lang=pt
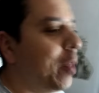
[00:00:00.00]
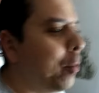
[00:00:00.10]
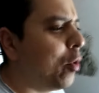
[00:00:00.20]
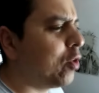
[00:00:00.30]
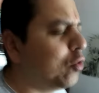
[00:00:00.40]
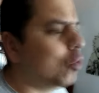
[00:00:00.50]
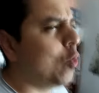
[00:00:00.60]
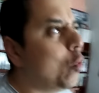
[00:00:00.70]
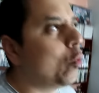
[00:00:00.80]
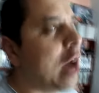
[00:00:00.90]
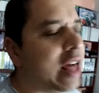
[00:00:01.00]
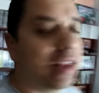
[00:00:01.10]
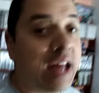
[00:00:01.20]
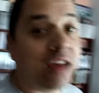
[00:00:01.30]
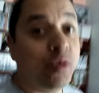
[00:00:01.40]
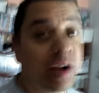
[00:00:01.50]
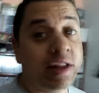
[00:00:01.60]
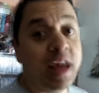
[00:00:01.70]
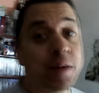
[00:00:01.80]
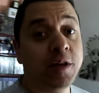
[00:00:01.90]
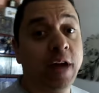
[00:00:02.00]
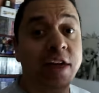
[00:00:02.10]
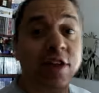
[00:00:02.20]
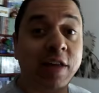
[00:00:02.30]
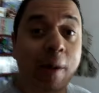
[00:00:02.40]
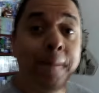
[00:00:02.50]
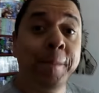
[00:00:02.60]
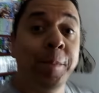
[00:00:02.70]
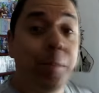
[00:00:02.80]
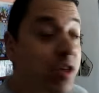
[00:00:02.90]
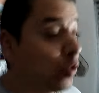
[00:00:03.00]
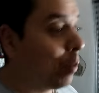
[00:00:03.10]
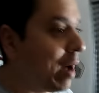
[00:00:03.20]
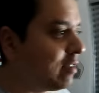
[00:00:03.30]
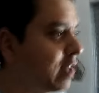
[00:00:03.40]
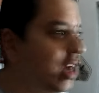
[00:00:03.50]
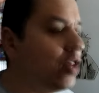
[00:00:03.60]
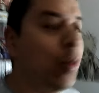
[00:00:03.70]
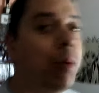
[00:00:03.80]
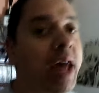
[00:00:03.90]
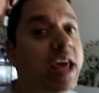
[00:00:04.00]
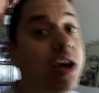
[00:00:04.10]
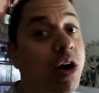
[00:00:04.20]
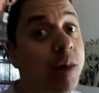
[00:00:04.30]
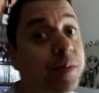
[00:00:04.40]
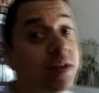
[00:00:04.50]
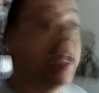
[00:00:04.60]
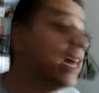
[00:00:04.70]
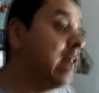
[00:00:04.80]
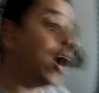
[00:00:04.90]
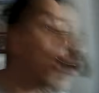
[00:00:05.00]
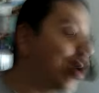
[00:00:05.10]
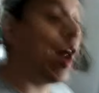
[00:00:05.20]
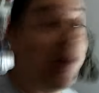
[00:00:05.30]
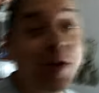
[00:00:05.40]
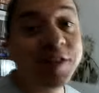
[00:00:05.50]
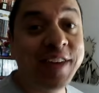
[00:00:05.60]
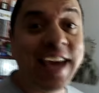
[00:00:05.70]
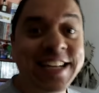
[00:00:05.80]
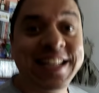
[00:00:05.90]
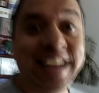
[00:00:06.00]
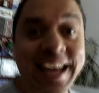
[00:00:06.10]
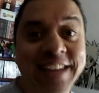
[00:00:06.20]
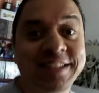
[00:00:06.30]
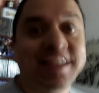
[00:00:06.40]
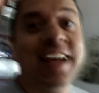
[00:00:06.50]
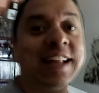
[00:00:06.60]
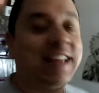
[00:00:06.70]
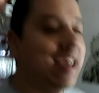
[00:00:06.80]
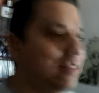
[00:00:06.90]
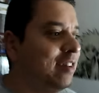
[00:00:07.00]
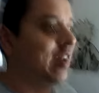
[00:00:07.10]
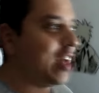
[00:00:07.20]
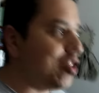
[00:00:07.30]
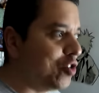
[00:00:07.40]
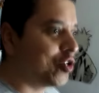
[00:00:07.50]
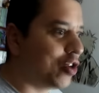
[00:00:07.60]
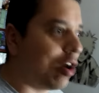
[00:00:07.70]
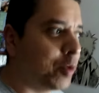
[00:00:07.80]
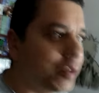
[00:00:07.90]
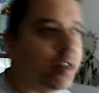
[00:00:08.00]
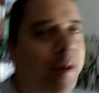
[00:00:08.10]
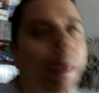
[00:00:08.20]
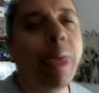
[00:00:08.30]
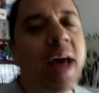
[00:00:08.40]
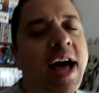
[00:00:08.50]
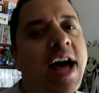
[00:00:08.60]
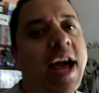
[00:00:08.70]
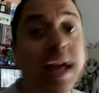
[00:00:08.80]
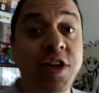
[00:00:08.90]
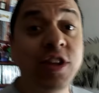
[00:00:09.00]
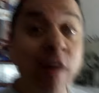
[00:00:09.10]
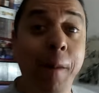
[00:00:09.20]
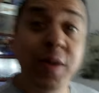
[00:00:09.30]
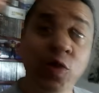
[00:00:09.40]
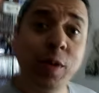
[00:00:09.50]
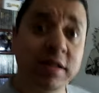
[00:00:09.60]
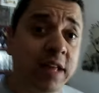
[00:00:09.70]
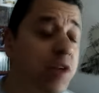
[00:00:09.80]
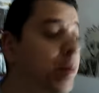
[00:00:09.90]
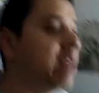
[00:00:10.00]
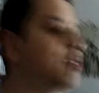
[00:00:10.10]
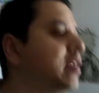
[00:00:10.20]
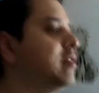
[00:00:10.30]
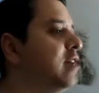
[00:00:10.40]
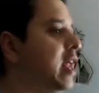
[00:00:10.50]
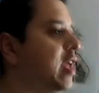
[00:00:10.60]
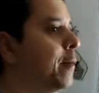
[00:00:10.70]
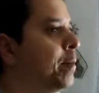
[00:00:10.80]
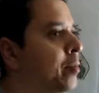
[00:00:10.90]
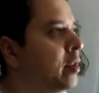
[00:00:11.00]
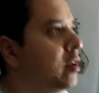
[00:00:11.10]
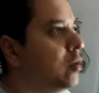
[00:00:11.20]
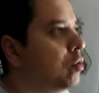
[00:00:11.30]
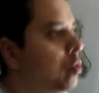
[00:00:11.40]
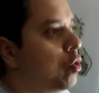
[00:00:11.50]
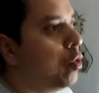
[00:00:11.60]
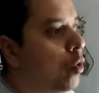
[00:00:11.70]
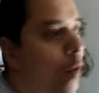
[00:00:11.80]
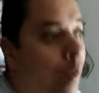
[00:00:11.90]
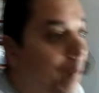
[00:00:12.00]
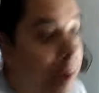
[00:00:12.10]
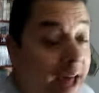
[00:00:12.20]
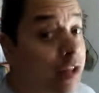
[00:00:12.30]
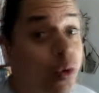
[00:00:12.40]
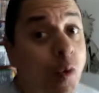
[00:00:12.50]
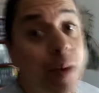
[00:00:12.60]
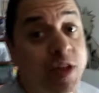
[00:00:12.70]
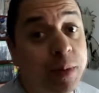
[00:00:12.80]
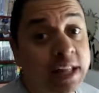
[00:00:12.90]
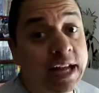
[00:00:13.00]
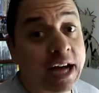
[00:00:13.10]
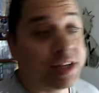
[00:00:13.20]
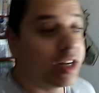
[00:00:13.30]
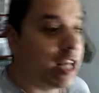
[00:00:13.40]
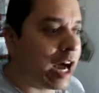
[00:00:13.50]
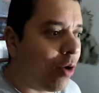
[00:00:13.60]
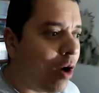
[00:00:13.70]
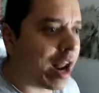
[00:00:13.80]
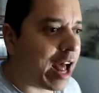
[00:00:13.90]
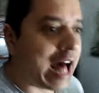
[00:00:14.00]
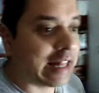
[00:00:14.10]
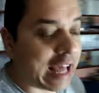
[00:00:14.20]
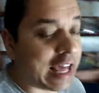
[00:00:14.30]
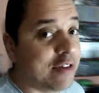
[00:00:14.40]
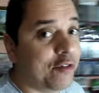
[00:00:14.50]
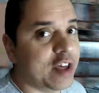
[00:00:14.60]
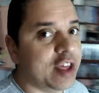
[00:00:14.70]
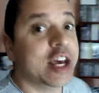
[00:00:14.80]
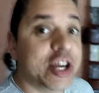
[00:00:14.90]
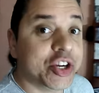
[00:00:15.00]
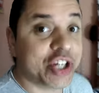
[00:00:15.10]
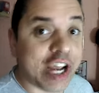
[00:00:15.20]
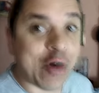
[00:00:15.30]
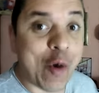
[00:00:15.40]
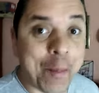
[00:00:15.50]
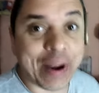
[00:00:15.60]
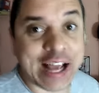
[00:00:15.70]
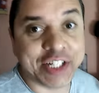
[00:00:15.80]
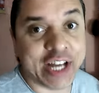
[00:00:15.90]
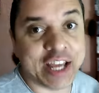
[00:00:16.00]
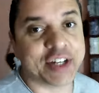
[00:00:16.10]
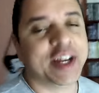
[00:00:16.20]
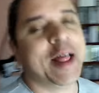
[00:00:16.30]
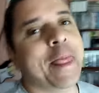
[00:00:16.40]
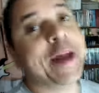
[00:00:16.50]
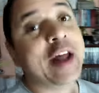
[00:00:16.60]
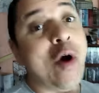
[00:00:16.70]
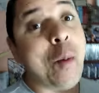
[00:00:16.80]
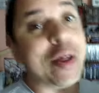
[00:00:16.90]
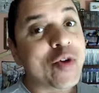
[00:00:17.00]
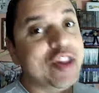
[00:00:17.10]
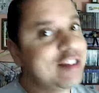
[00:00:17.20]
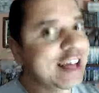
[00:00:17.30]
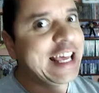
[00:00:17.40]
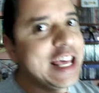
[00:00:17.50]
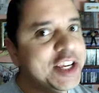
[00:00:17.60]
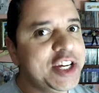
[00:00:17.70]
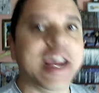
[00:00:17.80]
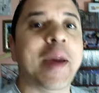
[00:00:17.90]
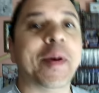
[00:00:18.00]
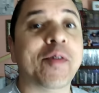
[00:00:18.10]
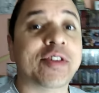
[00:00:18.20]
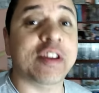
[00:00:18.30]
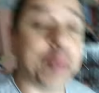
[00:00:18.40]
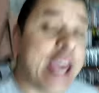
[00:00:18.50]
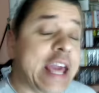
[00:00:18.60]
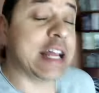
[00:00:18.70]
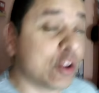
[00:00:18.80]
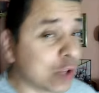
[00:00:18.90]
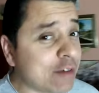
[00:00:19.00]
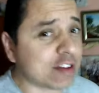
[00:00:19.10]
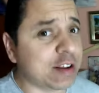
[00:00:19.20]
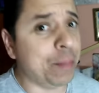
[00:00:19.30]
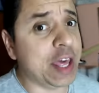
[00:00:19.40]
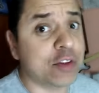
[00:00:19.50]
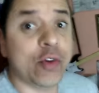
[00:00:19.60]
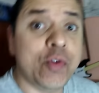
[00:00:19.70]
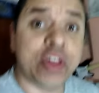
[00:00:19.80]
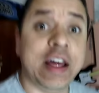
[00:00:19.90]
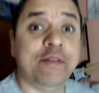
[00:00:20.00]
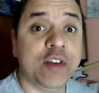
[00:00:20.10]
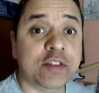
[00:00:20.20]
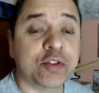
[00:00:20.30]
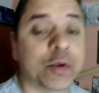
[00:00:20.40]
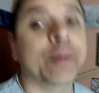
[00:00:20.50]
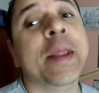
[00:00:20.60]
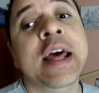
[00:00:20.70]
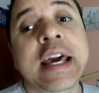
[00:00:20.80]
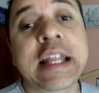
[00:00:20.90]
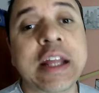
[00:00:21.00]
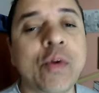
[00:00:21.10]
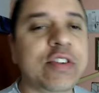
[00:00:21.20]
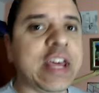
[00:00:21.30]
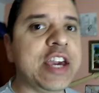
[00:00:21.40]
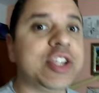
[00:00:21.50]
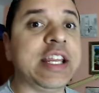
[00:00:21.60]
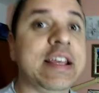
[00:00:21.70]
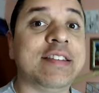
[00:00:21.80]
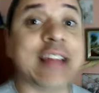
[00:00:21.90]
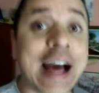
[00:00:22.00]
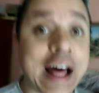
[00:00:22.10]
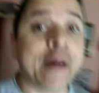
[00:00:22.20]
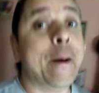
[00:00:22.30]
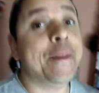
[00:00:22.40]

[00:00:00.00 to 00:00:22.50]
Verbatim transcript: Depois do Red Dead Redemption, que a gente tava pedindo bastante, o Black Ops e agora o Skate 3. Três grandes jogos é, que a gente estava pedindo bastante para eles trazerem o para retrocompatibilidade e agora até que enfim chegou pra gente. Então é uma notícia quentinha aí para vocês, para quem ainda não estava sabendo, não tinha visto. Então o Skate 3 tá